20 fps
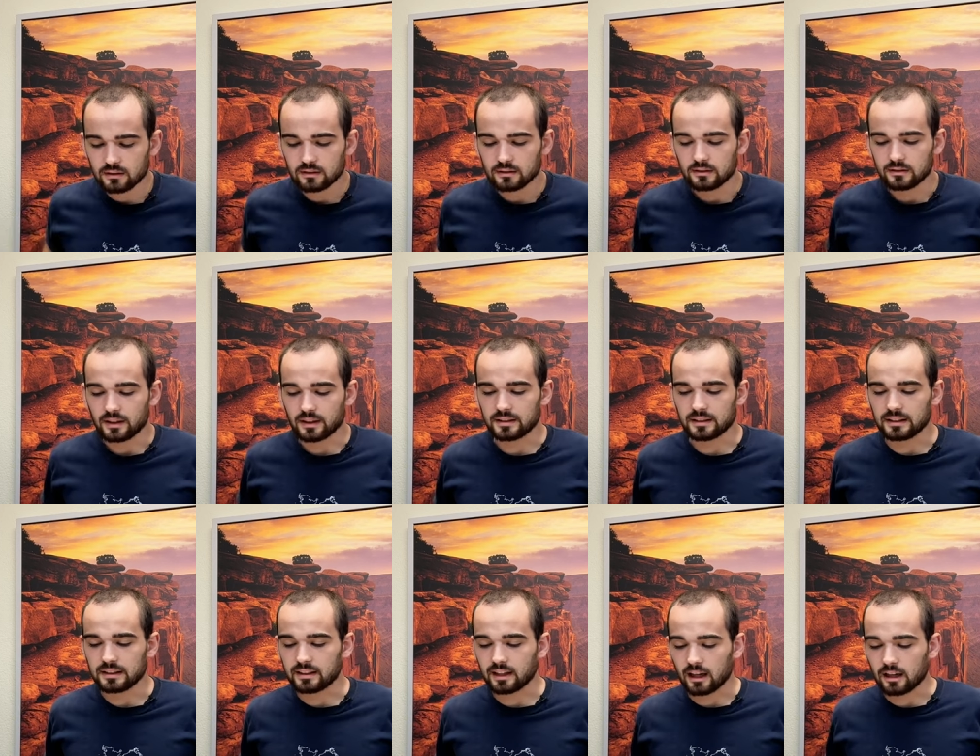dass ihr
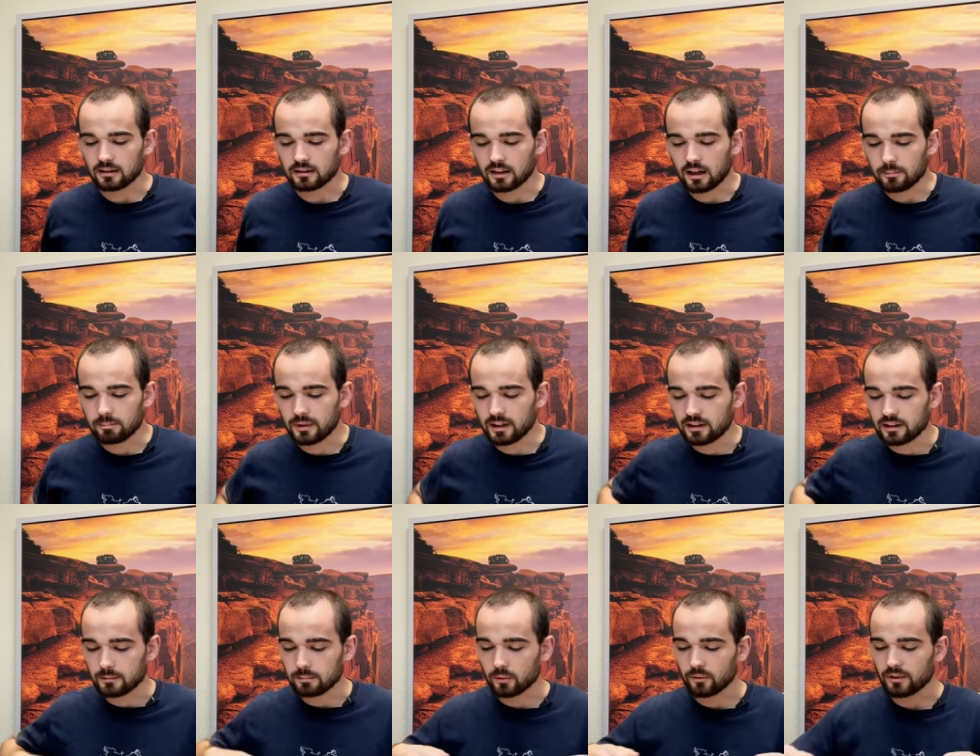die Grabmäler
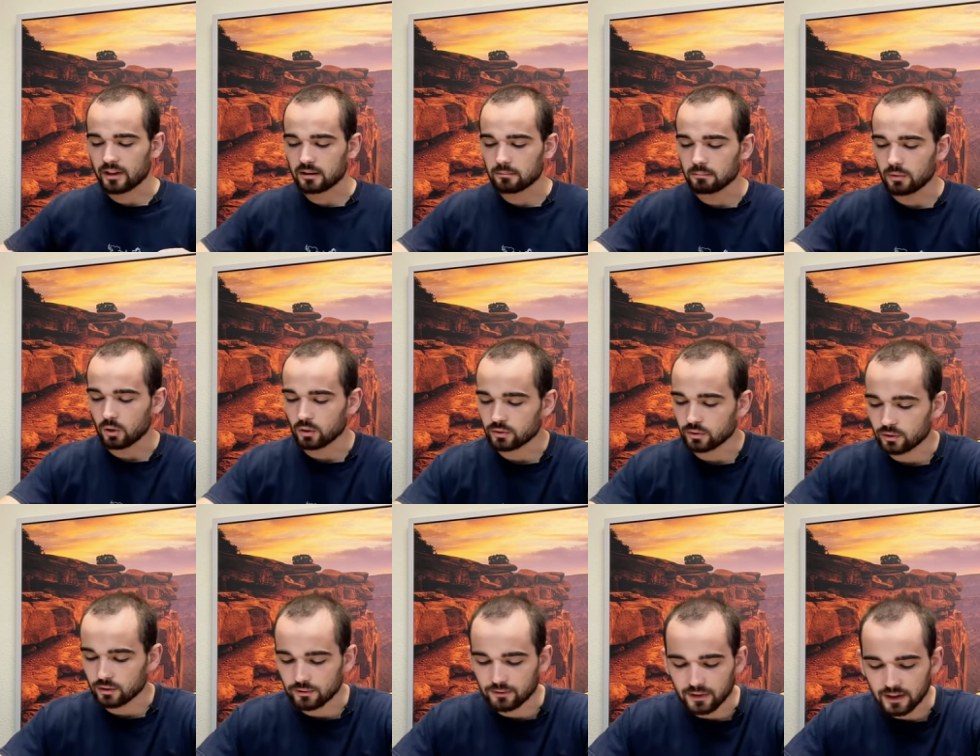der Propheten baut,
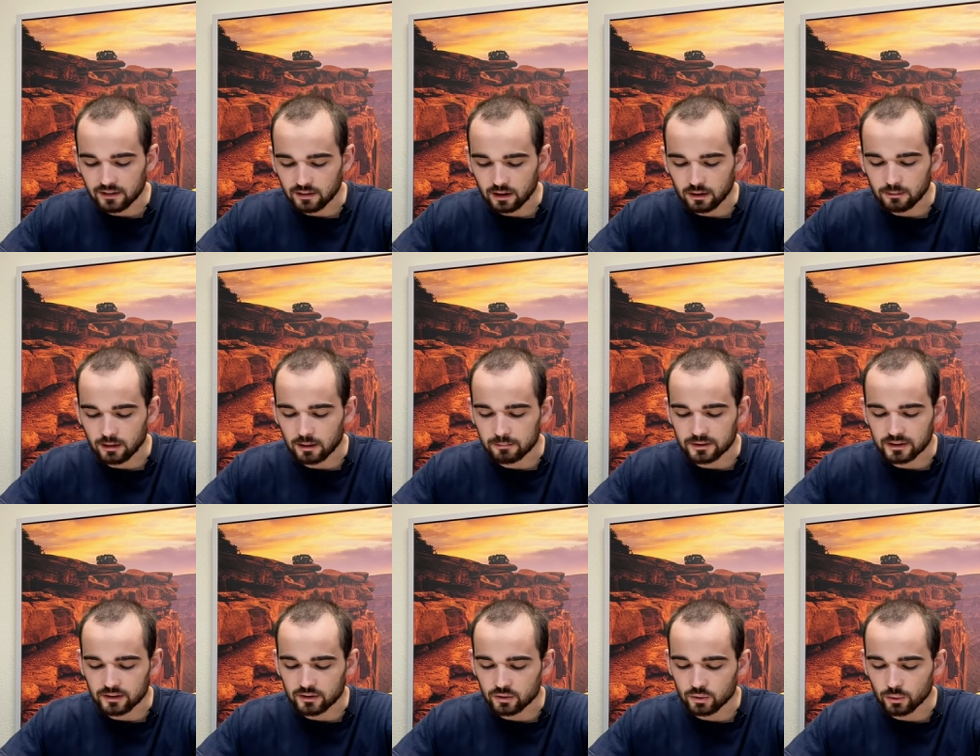eure Väter aber haben
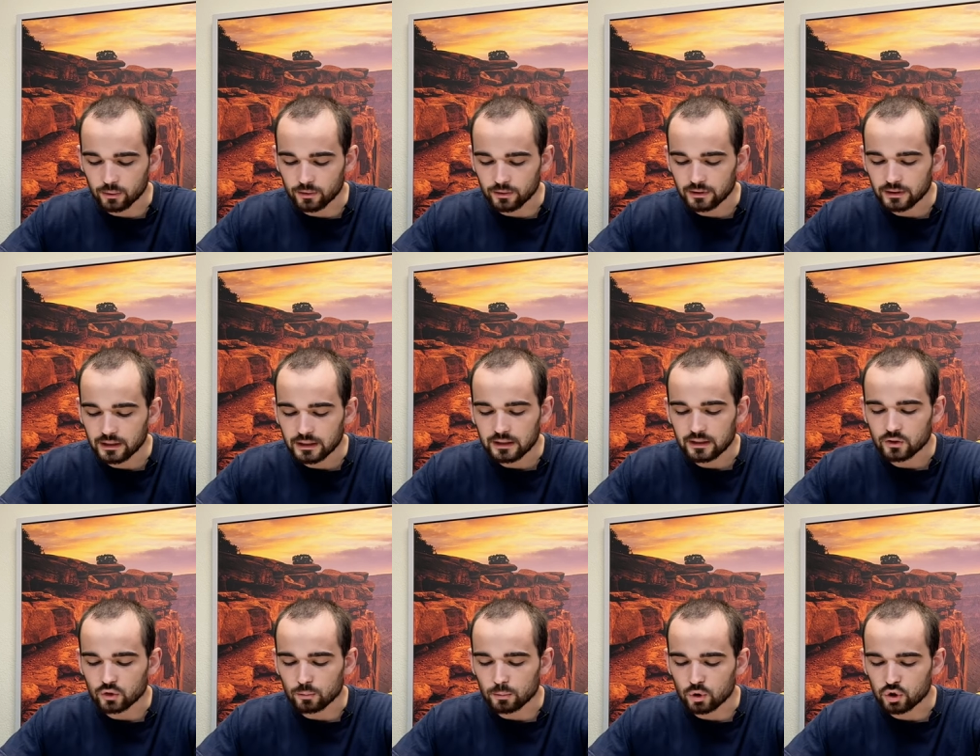sie getötet,
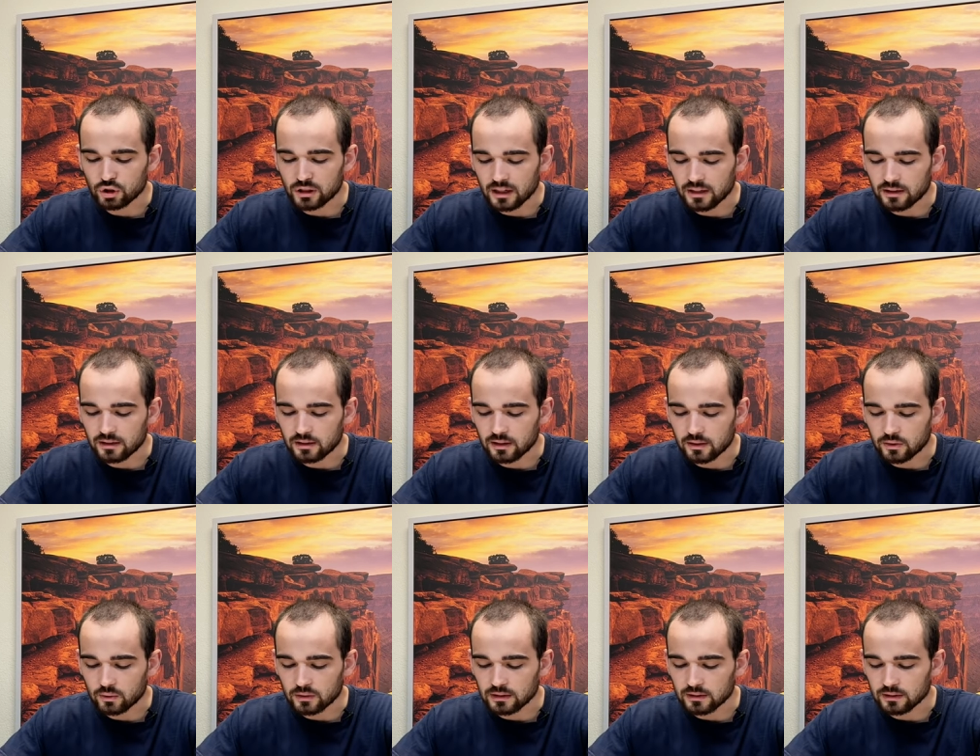so bestätigt
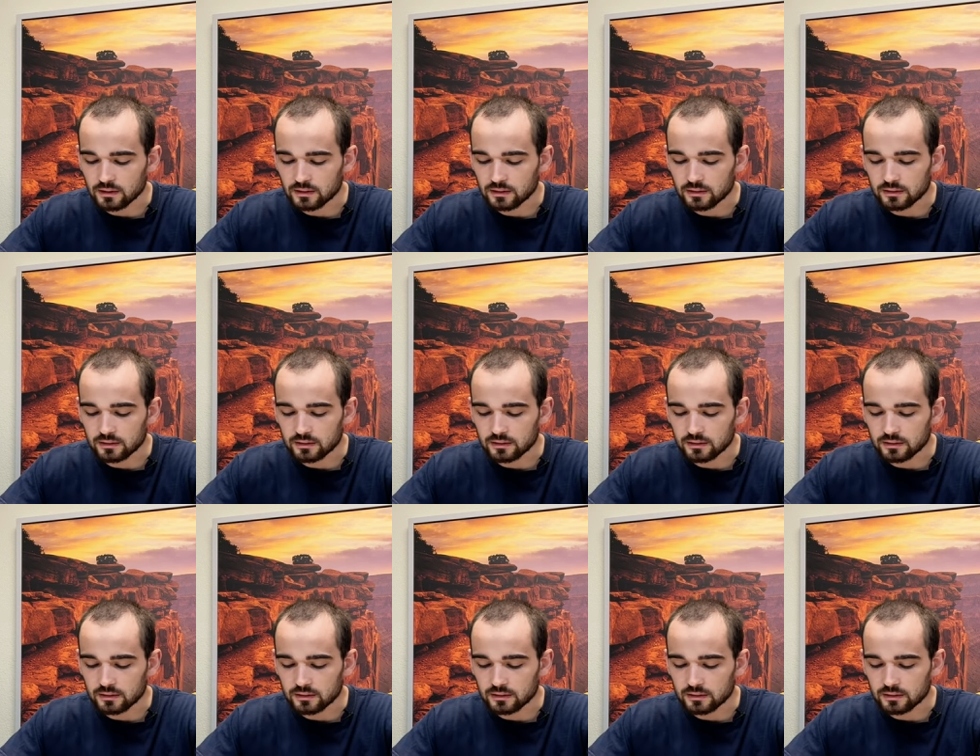also ihr,